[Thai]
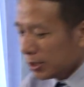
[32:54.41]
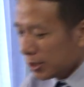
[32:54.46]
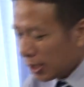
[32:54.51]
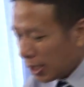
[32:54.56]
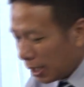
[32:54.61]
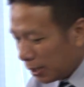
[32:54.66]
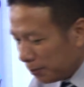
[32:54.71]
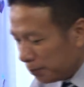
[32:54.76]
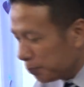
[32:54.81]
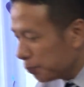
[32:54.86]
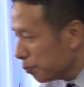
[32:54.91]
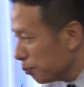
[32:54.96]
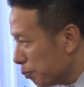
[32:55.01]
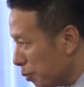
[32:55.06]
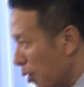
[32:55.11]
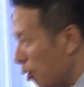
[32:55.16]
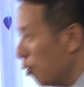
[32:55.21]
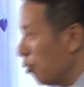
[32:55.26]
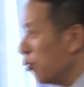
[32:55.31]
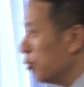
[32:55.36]
ฉะนั้น
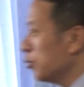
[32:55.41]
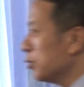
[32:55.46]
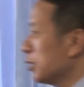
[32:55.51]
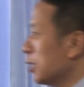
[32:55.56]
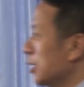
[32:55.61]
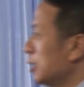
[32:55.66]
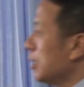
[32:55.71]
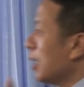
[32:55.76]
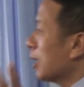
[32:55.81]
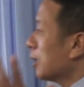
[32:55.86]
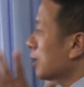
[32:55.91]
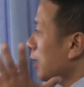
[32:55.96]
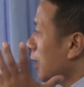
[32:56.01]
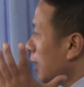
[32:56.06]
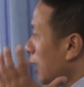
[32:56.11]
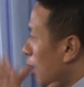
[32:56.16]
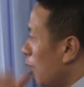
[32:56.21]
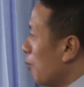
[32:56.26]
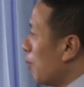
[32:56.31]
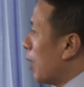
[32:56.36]
พระองค์จึงอยากจะ
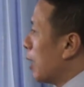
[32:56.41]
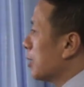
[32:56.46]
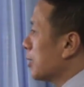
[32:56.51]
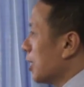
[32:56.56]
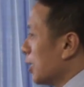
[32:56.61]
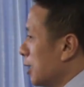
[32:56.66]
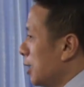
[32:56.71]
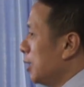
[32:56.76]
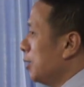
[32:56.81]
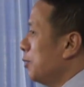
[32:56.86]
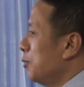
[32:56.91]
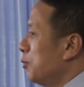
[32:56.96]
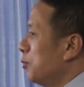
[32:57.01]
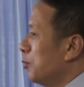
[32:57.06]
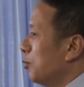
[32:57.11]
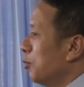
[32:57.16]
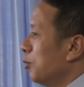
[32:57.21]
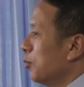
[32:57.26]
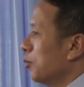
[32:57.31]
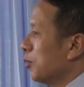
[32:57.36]
เข้ามาสถิตอยู่
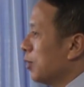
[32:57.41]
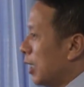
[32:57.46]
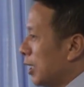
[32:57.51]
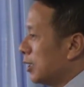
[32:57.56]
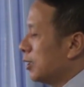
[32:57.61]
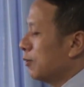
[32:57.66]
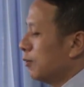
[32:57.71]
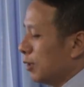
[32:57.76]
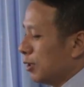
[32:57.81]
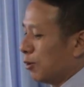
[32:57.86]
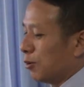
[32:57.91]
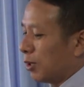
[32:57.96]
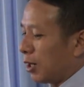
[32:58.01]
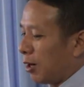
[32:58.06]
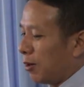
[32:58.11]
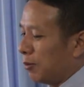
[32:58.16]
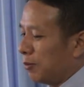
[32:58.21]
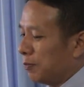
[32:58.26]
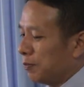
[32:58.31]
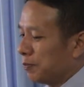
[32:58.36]
ในชีวิตของ
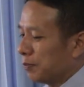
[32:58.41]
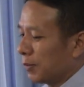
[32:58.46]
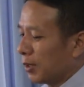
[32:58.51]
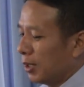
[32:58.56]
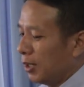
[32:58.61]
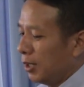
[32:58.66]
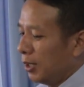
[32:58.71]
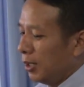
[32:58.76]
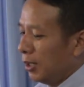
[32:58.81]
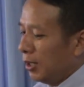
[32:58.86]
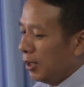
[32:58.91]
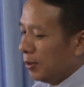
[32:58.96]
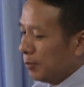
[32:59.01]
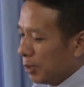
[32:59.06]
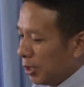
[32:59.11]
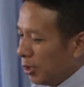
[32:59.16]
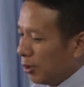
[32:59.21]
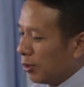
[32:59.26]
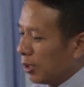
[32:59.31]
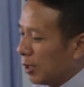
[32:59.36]
เรา
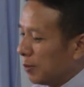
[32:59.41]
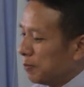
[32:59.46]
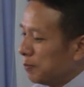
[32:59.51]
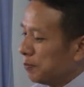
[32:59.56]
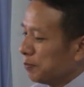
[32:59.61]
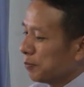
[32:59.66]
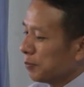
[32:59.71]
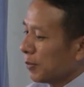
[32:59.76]
พี่น้องครับ